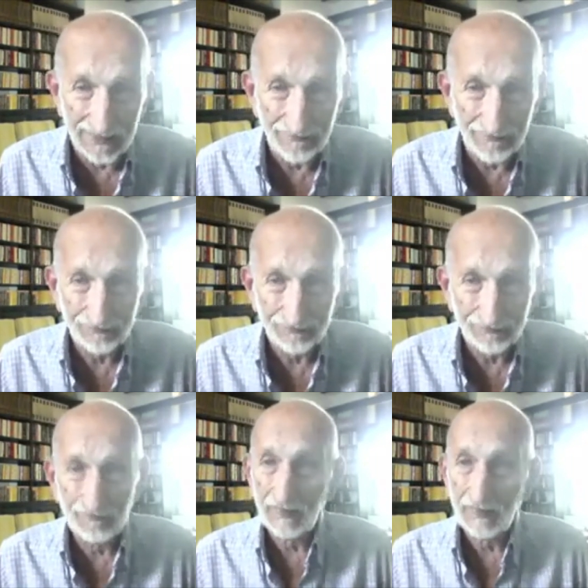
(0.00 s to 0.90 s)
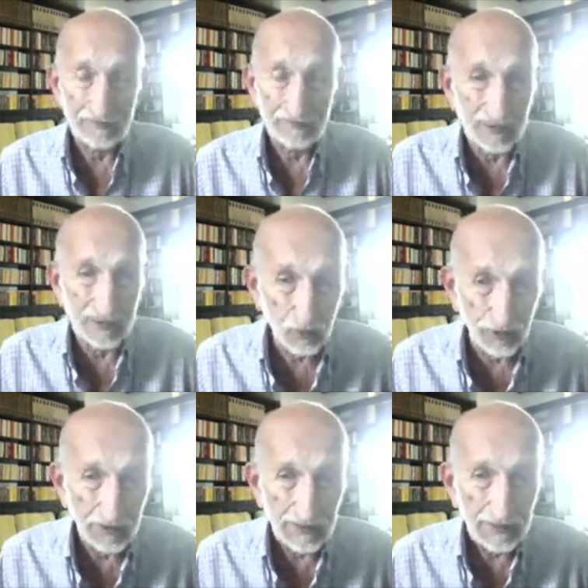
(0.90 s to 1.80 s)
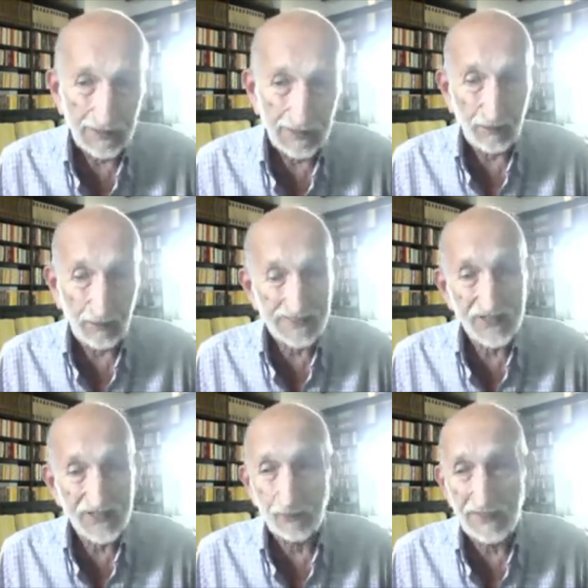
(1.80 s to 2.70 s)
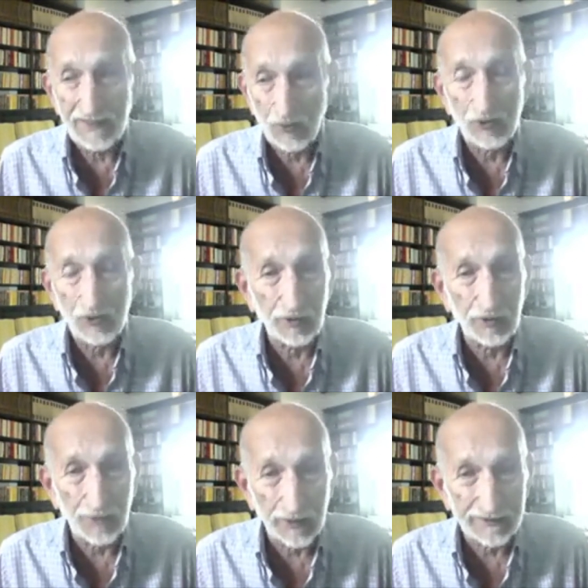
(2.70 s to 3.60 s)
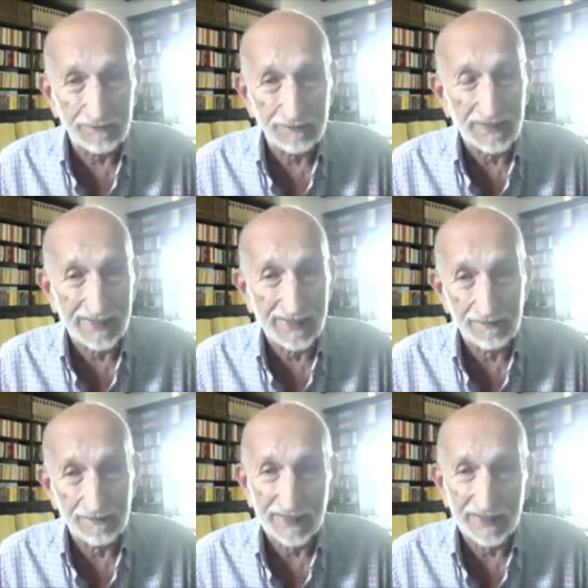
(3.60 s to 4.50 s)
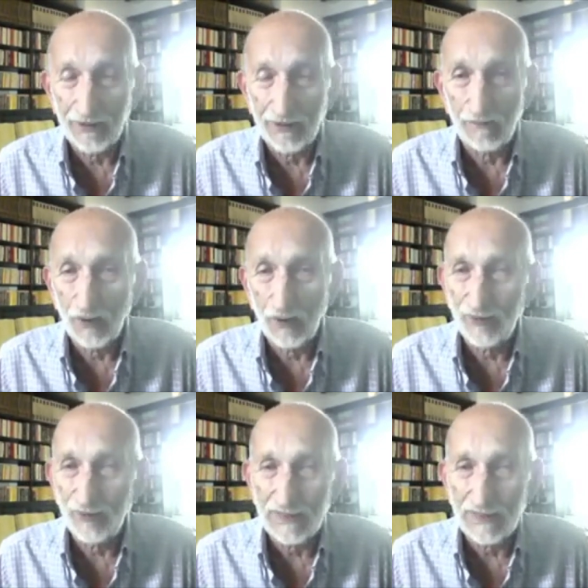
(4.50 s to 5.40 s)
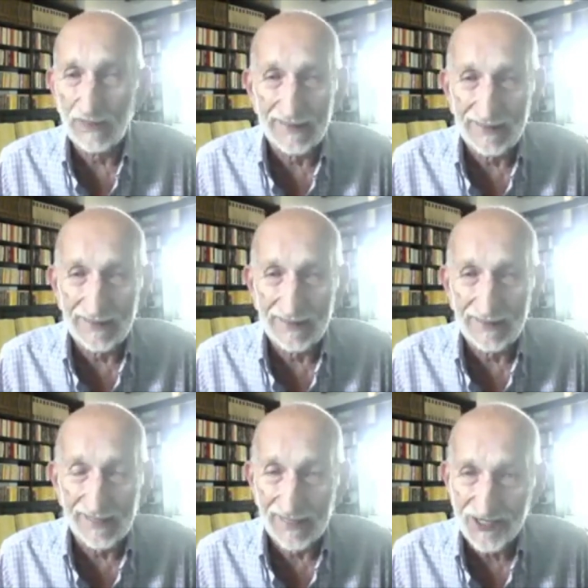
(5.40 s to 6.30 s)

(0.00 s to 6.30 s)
Kikuyu e questi 100.000 Kikuyu sono morti perché? perché? non volevano aderire alla setta dei